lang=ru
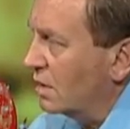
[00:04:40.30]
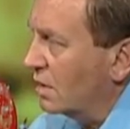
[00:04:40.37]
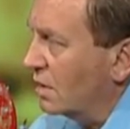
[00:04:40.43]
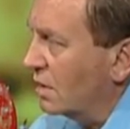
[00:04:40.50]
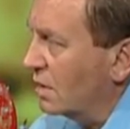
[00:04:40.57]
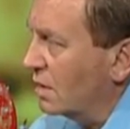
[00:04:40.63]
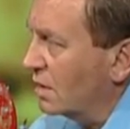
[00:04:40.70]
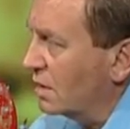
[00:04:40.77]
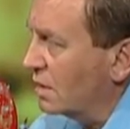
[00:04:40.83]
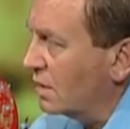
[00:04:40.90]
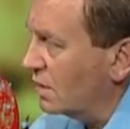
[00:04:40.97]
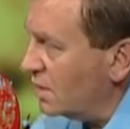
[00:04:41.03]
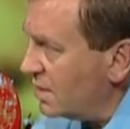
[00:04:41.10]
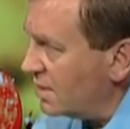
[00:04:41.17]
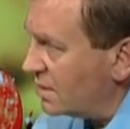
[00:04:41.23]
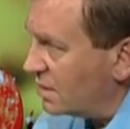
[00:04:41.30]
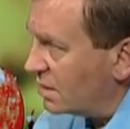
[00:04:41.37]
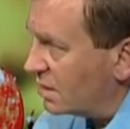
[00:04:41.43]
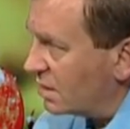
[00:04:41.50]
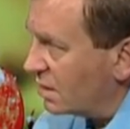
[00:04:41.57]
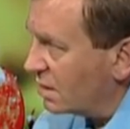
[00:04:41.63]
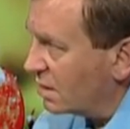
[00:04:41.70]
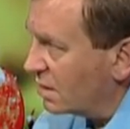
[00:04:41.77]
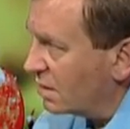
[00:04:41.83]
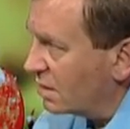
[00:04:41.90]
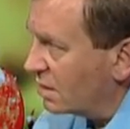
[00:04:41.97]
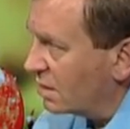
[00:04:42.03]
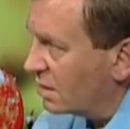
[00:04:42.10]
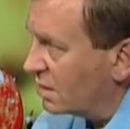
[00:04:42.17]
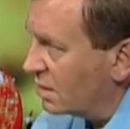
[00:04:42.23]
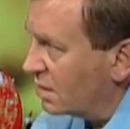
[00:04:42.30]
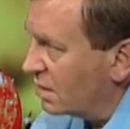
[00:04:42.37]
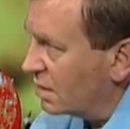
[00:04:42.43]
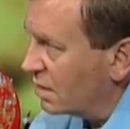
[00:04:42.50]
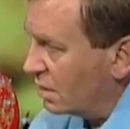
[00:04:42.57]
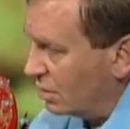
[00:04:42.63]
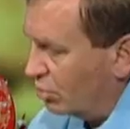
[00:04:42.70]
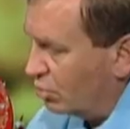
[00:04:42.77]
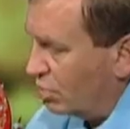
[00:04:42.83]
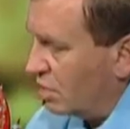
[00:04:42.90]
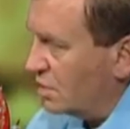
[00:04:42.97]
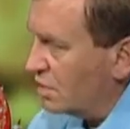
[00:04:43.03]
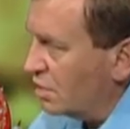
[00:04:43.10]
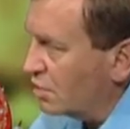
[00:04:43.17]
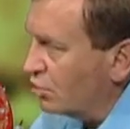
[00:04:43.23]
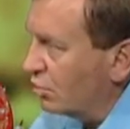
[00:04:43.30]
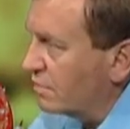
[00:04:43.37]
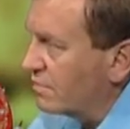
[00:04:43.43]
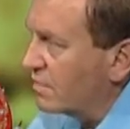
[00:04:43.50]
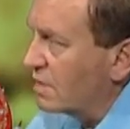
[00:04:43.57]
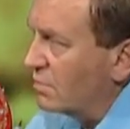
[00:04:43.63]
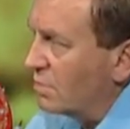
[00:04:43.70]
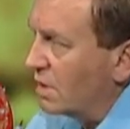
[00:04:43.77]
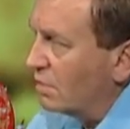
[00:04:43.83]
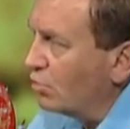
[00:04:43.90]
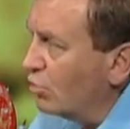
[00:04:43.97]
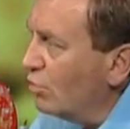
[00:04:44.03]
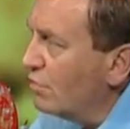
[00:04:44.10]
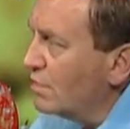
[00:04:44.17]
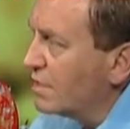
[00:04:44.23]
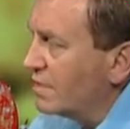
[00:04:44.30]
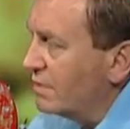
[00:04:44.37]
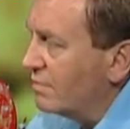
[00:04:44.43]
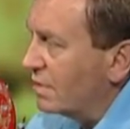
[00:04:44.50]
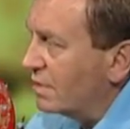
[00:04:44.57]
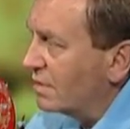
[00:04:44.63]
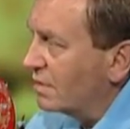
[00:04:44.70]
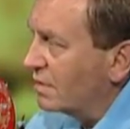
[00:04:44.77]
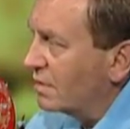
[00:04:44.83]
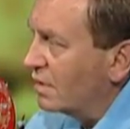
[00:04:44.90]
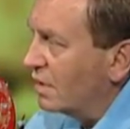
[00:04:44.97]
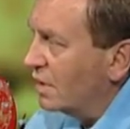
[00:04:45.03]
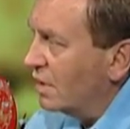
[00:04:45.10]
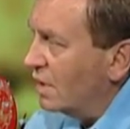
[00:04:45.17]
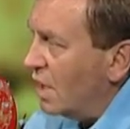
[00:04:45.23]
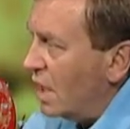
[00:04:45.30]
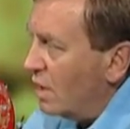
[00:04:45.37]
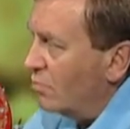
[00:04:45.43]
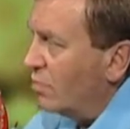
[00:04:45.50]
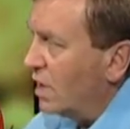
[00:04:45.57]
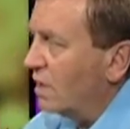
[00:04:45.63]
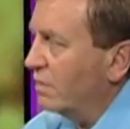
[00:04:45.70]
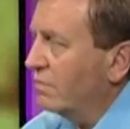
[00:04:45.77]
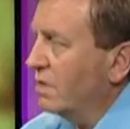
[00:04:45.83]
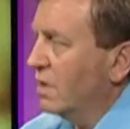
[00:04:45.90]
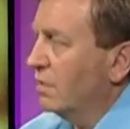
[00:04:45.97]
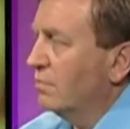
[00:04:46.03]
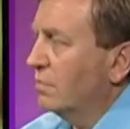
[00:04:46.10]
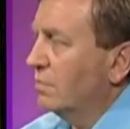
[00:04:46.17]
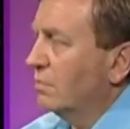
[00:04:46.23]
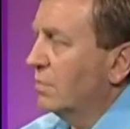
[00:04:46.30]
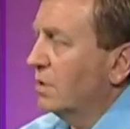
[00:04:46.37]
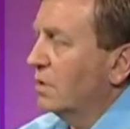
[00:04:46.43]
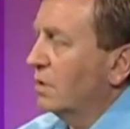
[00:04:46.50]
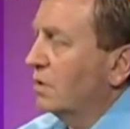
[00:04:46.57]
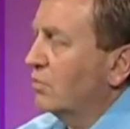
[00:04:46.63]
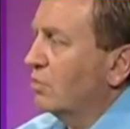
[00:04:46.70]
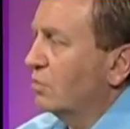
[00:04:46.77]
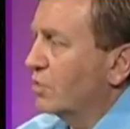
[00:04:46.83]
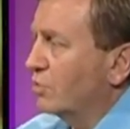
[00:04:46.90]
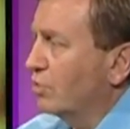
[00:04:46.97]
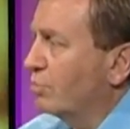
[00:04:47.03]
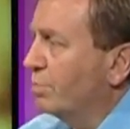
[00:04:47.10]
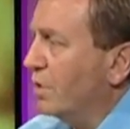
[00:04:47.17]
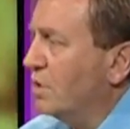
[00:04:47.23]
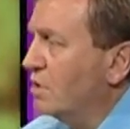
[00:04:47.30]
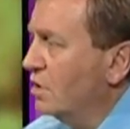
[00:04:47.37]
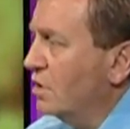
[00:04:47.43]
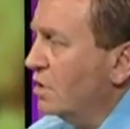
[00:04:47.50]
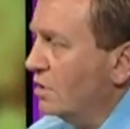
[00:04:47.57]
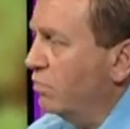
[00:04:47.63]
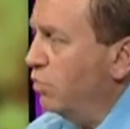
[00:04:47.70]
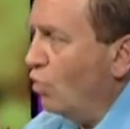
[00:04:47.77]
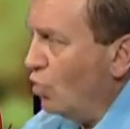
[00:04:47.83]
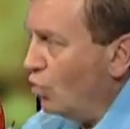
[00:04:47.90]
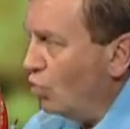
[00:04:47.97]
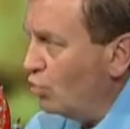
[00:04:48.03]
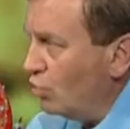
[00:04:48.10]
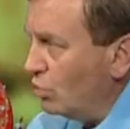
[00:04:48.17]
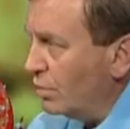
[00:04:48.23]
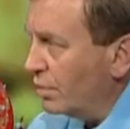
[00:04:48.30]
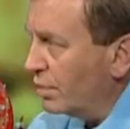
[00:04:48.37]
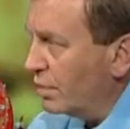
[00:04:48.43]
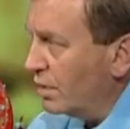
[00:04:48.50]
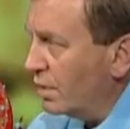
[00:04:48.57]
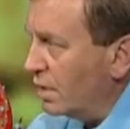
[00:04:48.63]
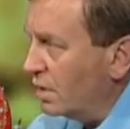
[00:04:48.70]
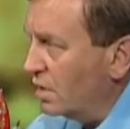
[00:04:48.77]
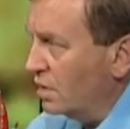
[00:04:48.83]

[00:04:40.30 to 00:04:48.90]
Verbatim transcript: э, истины – которая несет в себе Новый Завет. Мы говорим о том, что приди к Богу, и